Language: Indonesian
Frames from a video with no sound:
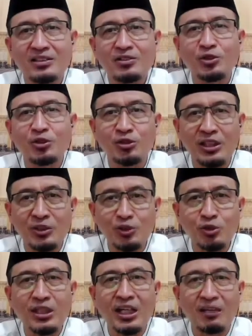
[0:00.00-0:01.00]
Untuk
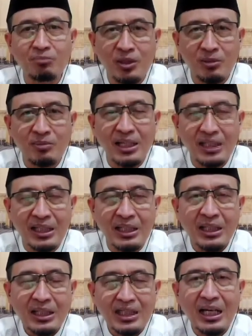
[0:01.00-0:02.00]
itu dalam berbagai
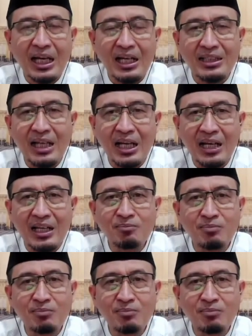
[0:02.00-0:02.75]
keadaan